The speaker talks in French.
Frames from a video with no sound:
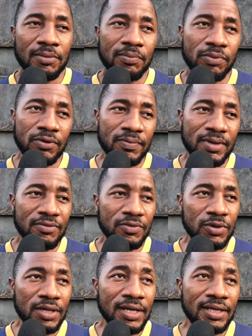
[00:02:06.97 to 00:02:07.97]
Premier
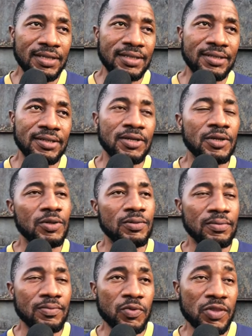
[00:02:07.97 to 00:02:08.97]
volet,
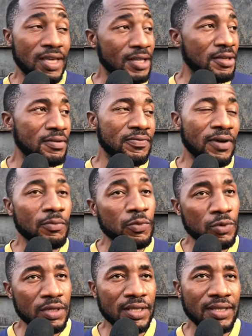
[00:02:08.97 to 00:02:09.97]
pour certaines femmes,
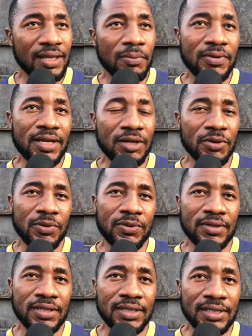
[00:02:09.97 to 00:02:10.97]
oui, ça peut les
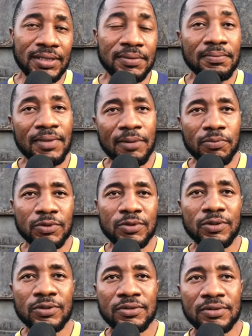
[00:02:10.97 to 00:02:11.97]
reconquérir, mais pour
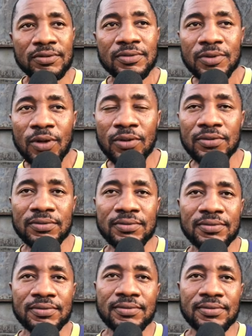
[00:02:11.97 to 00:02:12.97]
d'autres, non.
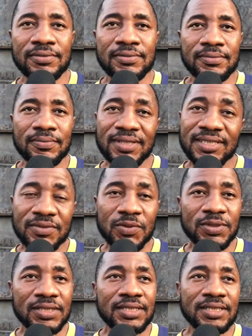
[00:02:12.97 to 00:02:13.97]
Parce qu'ils
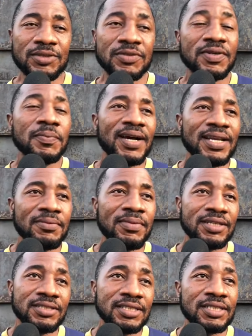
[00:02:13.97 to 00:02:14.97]
vont dire, je ne vais pas aller
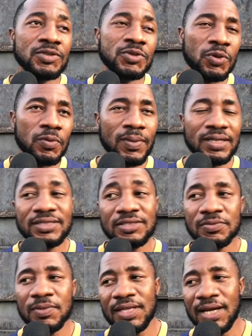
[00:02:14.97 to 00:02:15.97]
manger ce
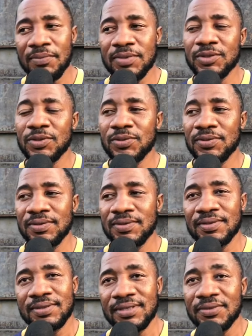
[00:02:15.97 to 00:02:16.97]
romantisme-là à la maison.
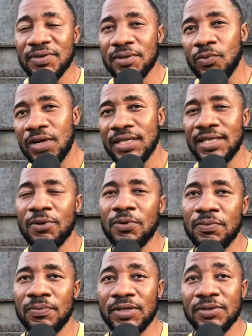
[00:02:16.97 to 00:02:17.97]
Il faut un moyen
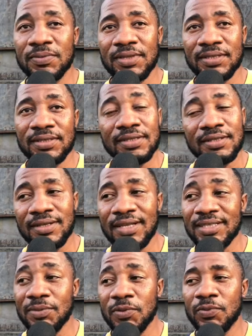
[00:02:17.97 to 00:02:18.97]
d'accompagnement. Là,
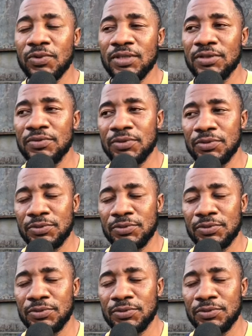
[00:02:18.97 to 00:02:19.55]
c'est mon point de vue.